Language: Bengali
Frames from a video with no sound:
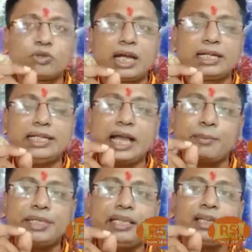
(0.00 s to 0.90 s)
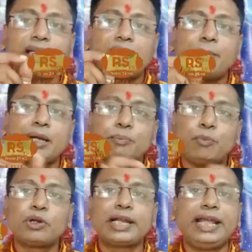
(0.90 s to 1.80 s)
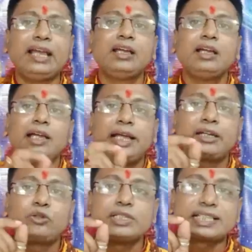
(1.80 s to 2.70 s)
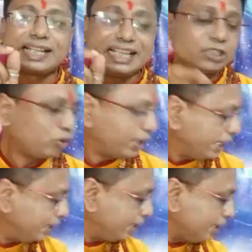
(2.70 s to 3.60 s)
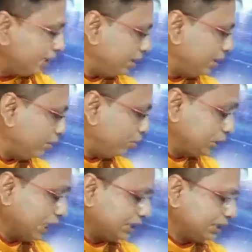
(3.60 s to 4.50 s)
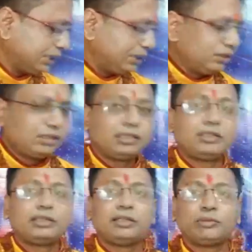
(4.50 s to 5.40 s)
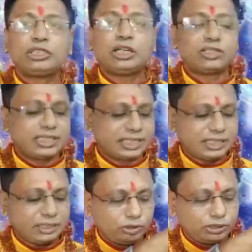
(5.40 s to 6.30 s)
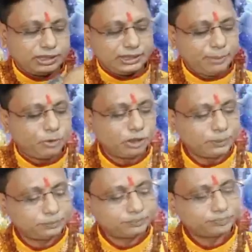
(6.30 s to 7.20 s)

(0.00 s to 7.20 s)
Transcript: একটু কালি আমি আমার বোর্ডে একটু স্কেচ করে বোঝাচ্ছি বোঝানোর চেষ্টা করছি যেমন